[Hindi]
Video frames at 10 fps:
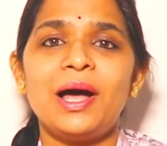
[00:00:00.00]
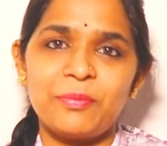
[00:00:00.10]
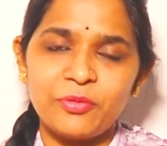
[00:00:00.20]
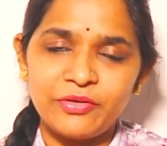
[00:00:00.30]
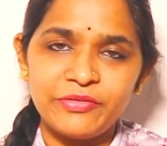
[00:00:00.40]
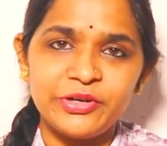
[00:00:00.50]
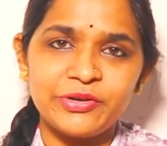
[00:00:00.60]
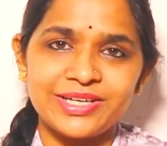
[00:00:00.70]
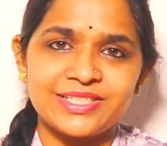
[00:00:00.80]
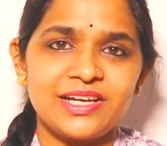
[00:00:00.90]
आपको ये
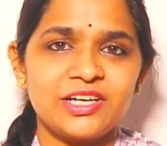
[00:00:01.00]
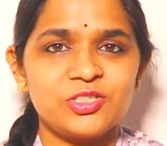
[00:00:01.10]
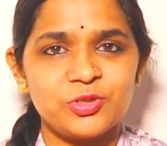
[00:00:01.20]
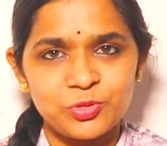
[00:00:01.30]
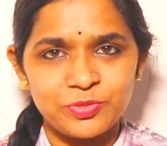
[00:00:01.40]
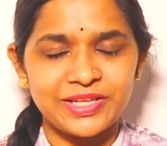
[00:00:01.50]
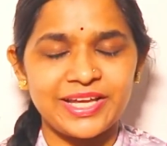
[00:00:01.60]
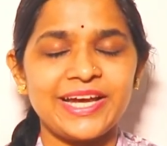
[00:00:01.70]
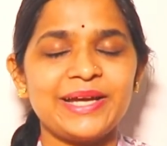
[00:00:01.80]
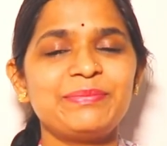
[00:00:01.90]
वीडियो कैसा लगा ज़रूर
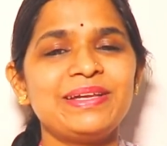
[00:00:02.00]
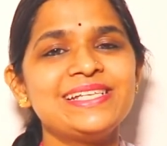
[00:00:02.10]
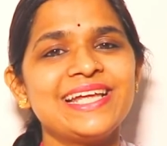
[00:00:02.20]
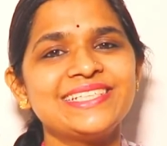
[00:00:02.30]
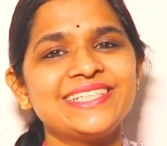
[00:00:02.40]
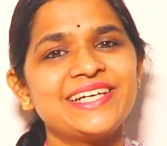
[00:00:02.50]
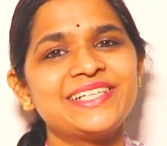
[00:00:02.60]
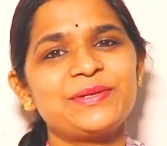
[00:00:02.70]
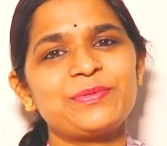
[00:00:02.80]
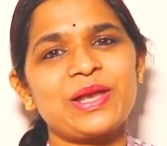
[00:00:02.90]
बताइएगा एंड प्लीज़ लाइक शेयर
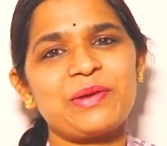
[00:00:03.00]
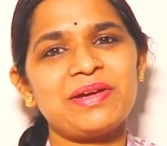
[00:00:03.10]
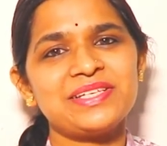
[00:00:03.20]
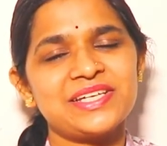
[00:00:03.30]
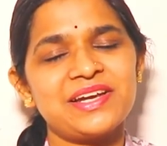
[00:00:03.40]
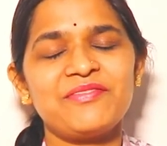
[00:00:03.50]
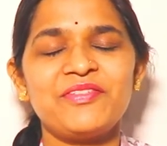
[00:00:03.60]
एंड सब्सक्राइब माई चैनल